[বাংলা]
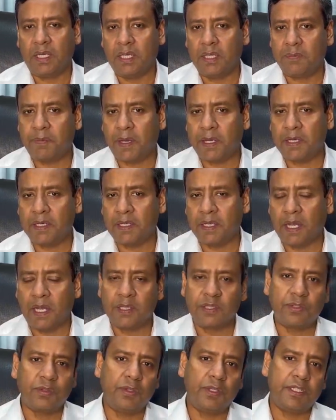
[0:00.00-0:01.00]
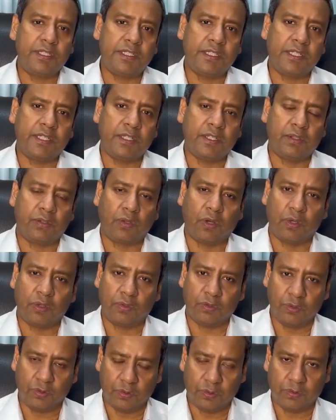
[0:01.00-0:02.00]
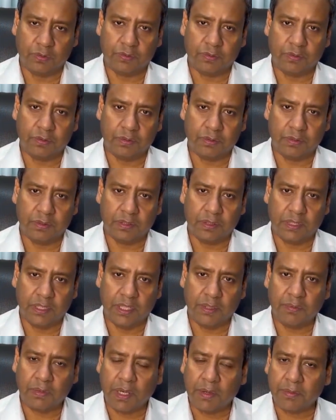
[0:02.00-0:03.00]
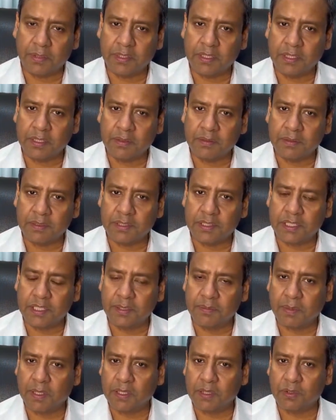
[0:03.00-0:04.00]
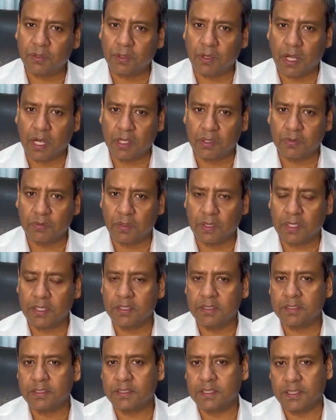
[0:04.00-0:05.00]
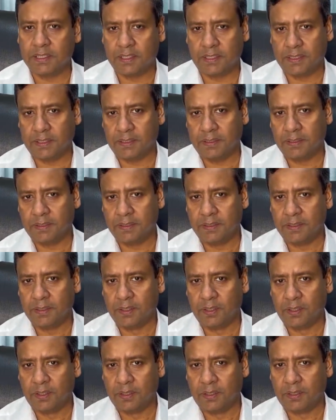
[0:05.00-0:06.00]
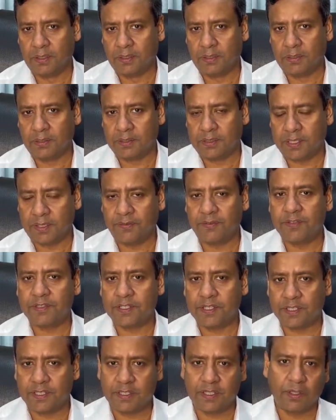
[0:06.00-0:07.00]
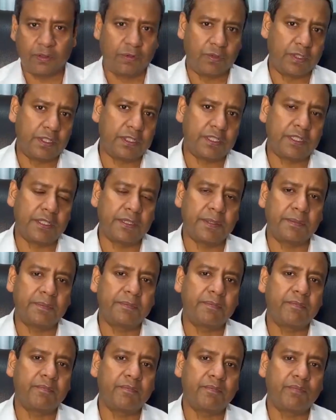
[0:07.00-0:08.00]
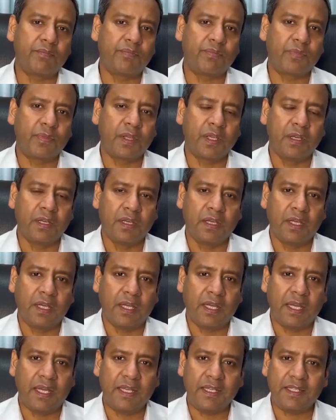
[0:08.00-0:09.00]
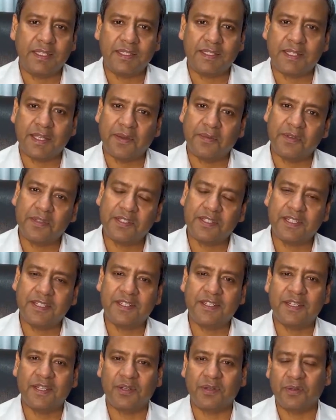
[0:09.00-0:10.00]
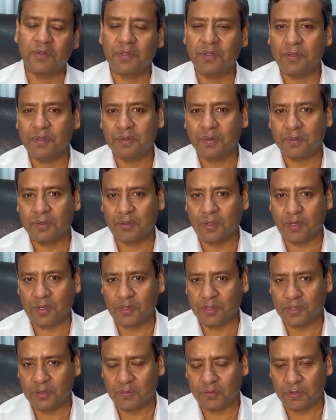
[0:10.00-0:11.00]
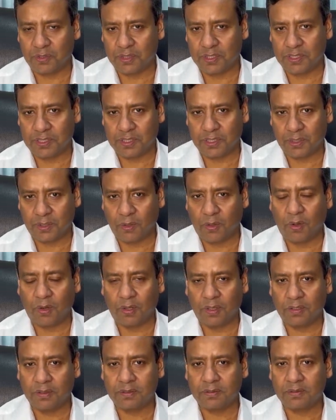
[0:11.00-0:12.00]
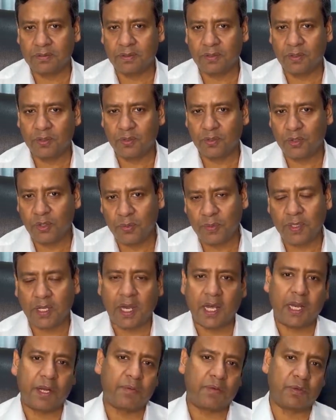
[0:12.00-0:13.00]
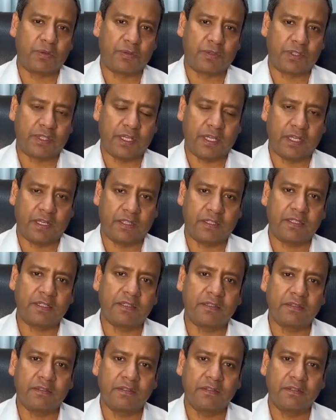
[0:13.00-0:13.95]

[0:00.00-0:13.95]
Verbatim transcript: এর বাইরে আঞ্চলিক যে দলগুলো এবং আমাদের সীমান্ত লাগোয়া যে সেভেন সিস্টার রয়েছে এই সেভেন সিস্টারও নরেন্দ্র মোদীর যে দল খুবই খারাপ অবস্থায় আছে